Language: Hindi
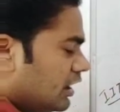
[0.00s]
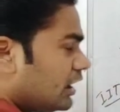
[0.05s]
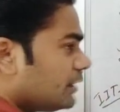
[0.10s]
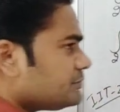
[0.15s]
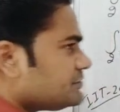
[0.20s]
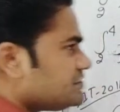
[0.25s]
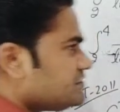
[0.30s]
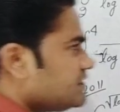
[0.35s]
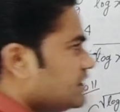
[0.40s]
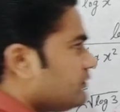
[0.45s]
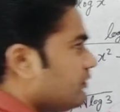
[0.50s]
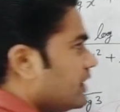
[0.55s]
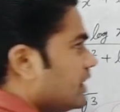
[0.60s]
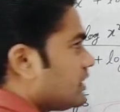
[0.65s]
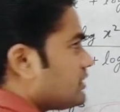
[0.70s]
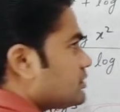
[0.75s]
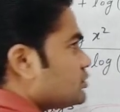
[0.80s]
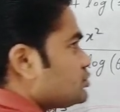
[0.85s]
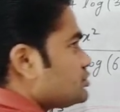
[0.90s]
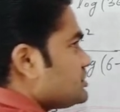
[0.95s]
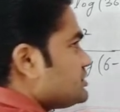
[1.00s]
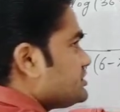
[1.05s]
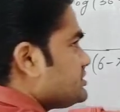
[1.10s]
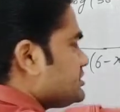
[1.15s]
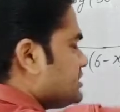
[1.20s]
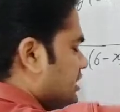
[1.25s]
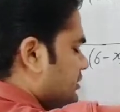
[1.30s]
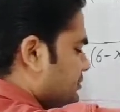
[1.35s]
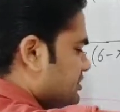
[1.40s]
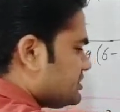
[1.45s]
अब ये वाला क्वेश्चन
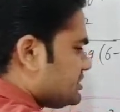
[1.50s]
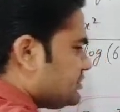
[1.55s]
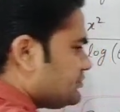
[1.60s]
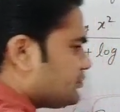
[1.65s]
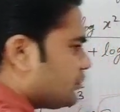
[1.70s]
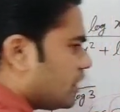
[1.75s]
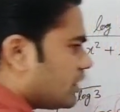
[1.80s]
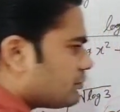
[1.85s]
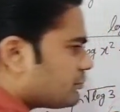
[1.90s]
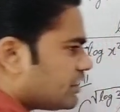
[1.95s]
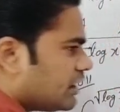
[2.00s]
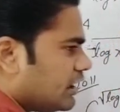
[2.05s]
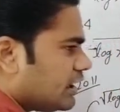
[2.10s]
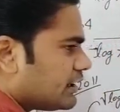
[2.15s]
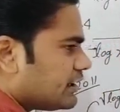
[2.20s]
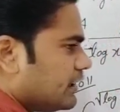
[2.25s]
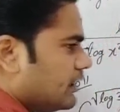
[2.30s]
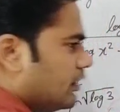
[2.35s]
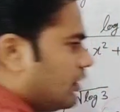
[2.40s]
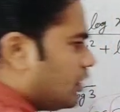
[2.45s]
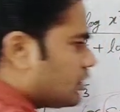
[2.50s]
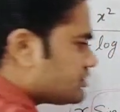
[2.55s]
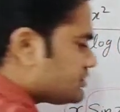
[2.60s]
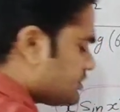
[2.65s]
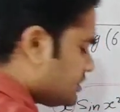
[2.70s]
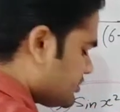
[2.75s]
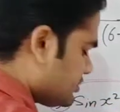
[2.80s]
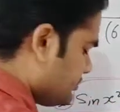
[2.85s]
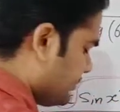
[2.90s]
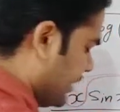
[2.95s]
सेम इसी फॉर्म का आ गया लॉग
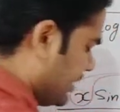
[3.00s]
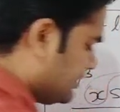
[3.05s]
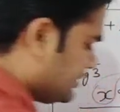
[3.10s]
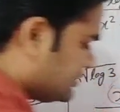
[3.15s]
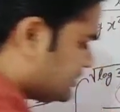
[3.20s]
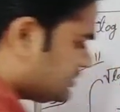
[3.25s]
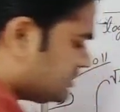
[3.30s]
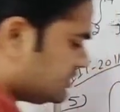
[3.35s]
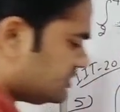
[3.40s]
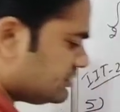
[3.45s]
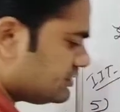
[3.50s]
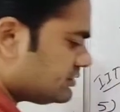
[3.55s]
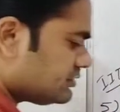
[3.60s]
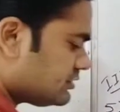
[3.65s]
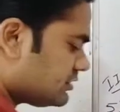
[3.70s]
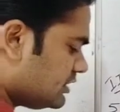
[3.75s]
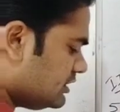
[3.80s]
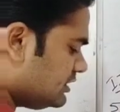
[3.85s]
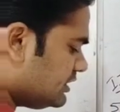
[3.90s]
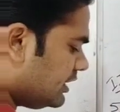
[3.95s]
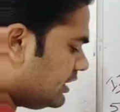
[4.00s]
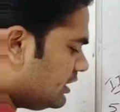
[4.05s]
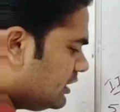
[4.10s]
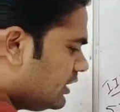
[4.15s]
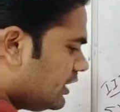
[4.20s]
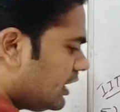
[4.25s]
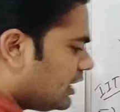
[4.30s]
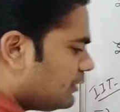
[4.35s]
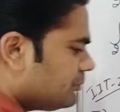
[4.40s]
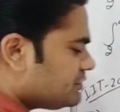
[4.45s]
सिक्स माइनस टी क्लियर
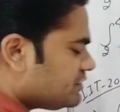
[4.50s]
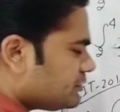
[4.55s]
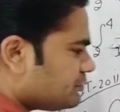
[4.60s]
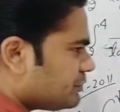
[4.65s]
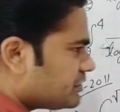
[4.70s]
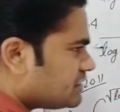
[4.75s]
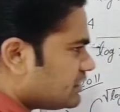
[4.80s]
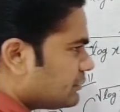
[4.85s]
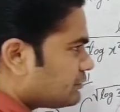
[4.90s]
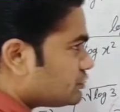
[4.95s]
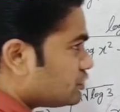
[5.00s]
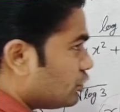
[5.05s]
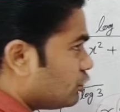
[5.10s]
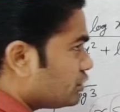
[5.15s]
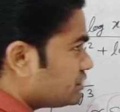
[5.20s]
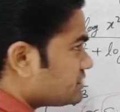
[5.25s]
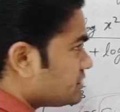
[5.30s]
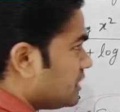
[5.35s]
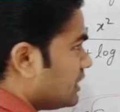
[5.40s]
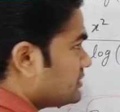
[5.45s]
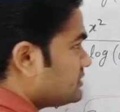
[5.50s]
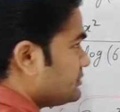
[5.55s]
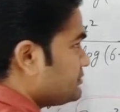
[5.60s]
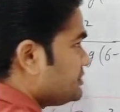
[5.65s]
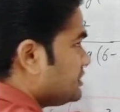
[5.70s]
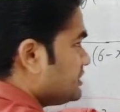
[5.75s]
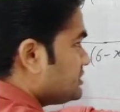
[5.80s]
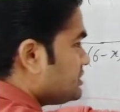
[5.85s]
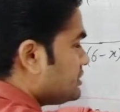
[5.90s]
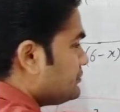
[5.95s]
अब मतलब तो इसका जब
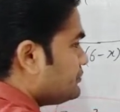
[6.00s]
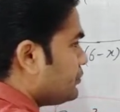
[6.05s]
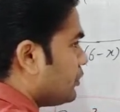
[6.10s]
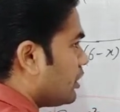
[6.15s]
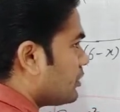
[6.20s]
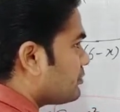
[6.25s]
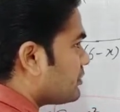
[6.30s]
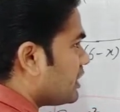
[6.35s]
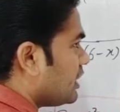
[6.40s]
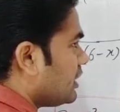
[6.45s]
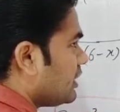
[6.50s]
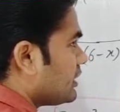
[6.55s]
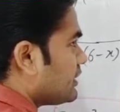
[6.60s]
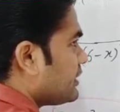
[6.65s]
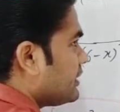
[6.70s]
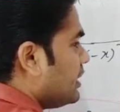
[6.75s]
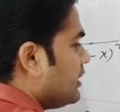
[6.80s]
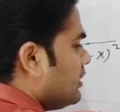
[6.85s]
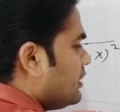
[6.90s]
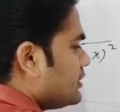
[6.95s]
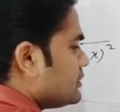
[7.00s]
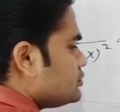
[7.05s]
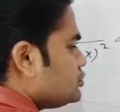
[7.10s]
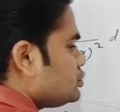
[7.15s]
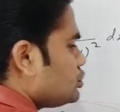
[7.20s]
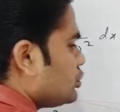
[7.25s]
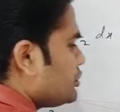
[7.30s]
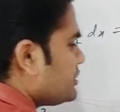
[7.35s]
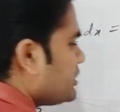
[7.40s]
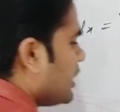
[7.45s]
इसी फॉर्म का आ गया
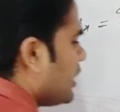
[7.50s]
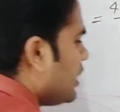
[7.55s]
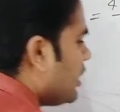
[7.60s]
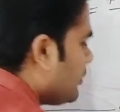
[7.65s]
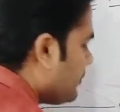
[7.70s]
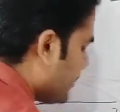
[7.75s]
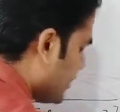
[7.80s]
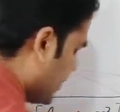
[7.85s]
जो यहां